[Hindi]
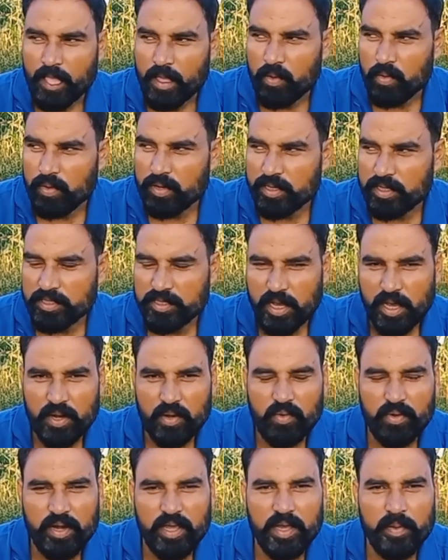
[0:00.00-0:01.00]
और
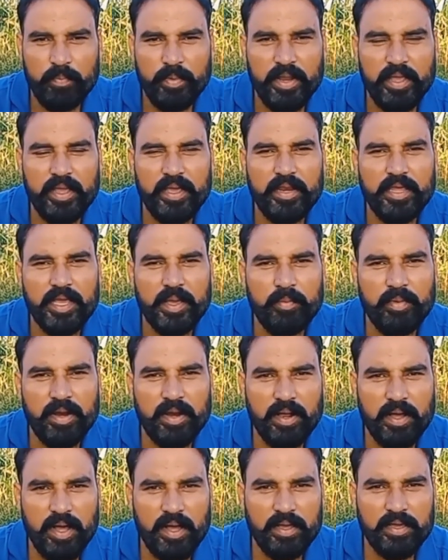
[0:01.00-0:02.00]
किसानों ने अपने एरिए में
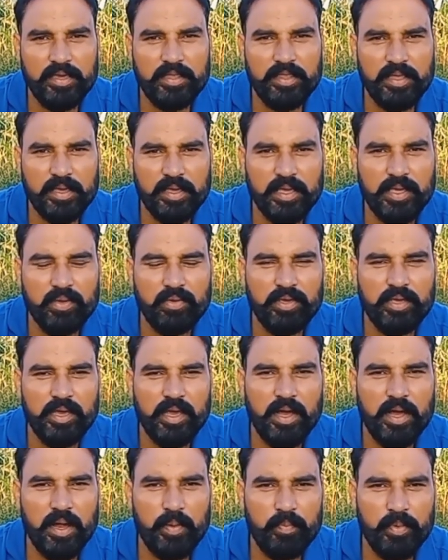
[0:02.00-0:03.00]
लगा के देखी हुई
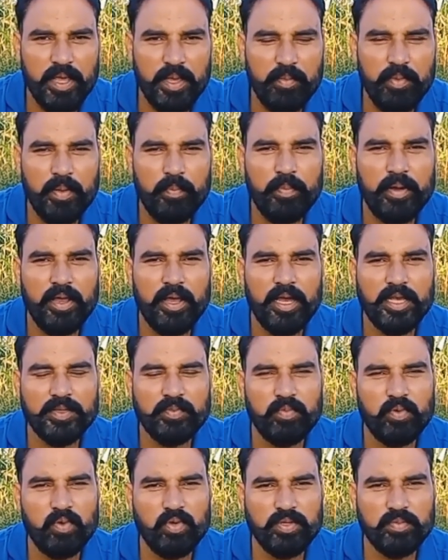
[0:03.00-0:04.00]
है आपने भी अपने आस
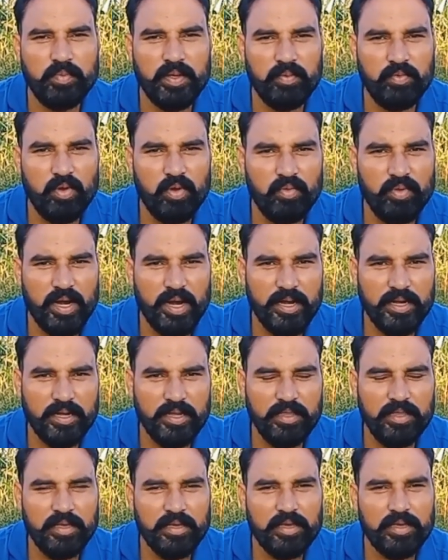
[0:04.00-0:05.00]
पड़ोस में वो
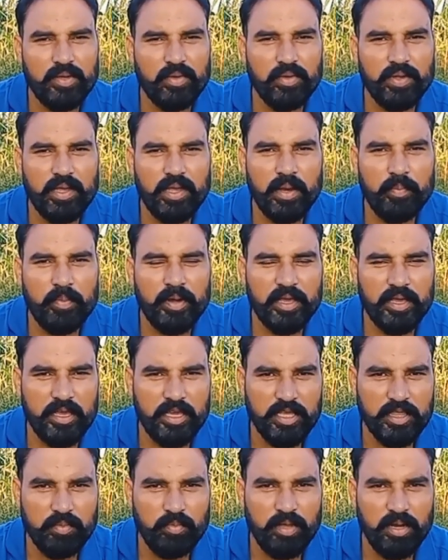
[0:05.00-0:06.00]
वैरायटी देखी होगी अपने
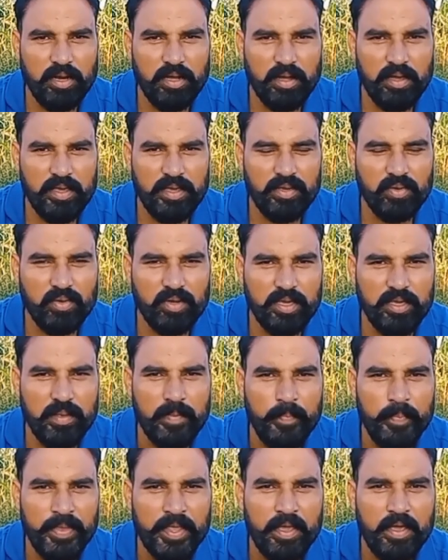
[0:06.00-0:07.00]
खेत में लगाई होगी
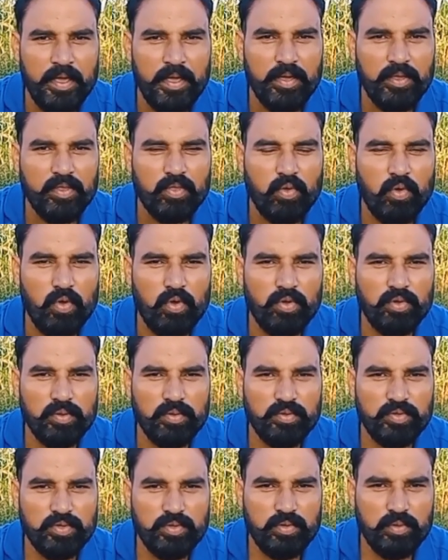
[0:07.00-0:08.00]
तो
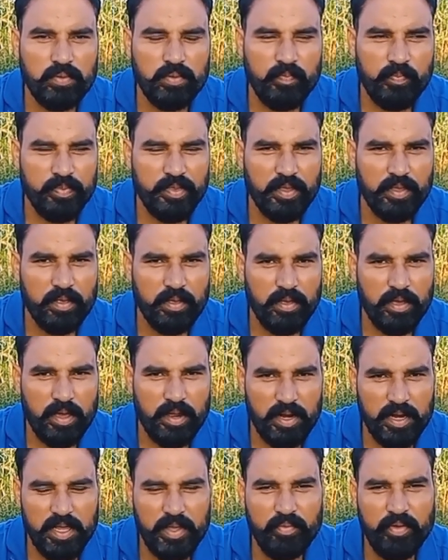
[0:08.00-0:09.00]

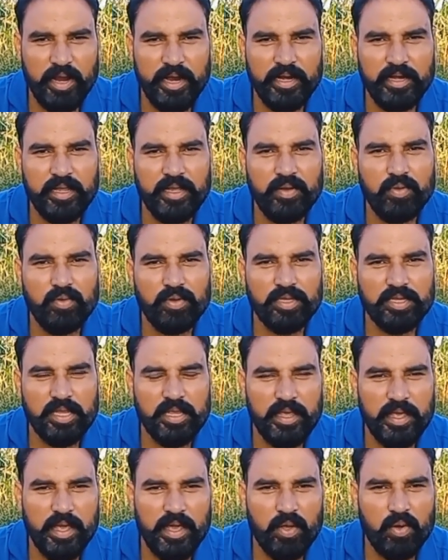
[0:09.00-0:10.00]
अर्ली वैरायटी कौन
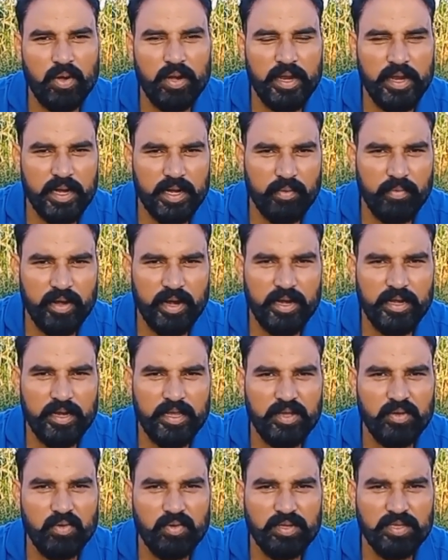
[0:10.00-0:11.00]
सी है और लेट
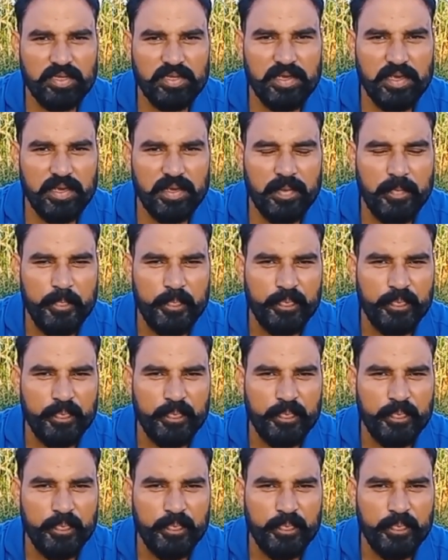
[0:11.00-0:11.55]
वैरायटी कौन सी है